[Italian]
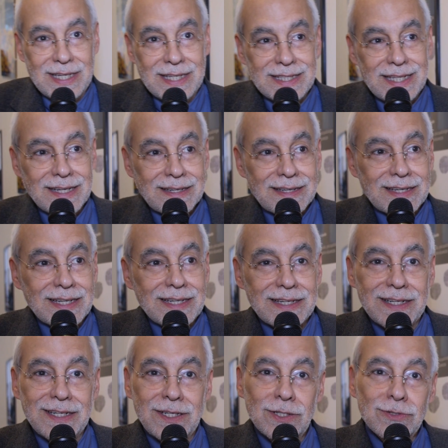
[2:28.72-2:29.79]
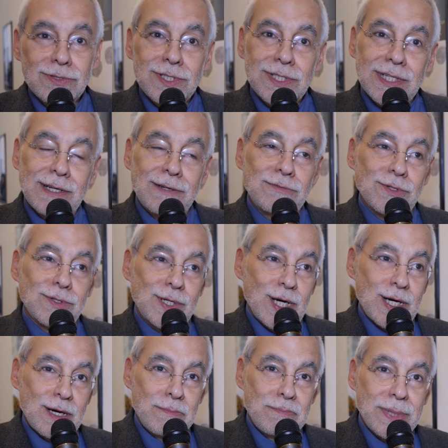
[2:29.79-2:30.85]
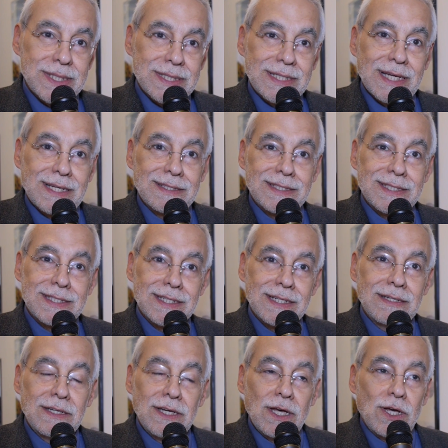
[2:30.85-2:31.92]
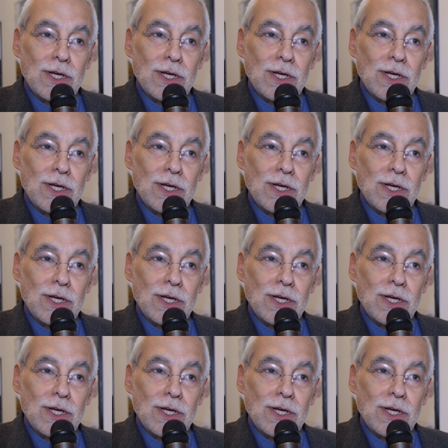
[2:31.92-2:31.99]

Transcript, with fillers: ed è che non si lavora abbastanza